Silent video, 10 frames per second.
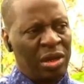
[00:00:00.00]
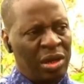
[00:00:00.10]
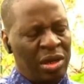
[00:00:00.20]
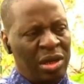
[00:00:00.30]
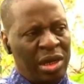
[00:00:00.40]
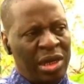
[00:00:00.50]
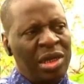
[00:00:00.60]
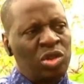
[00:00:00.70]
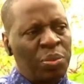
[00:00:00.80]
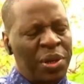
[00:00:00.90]

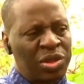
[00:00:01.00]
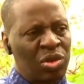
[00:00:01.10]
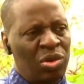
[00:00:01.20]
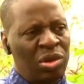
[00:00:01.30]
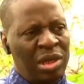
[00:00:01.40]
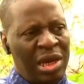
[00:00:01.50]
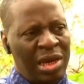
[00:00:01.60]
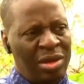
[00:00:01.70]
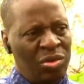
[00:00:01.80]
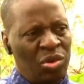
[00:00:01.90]
Euh, et, je pense qu'il y
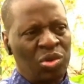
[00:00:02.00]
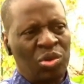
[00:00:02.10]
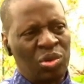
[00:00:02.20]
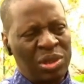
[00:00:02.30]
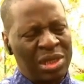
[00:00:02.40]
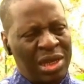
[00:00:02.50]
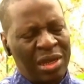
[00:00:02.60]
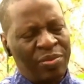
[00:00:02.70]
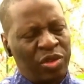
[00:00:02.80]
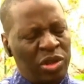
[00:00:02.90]
a une haute autorité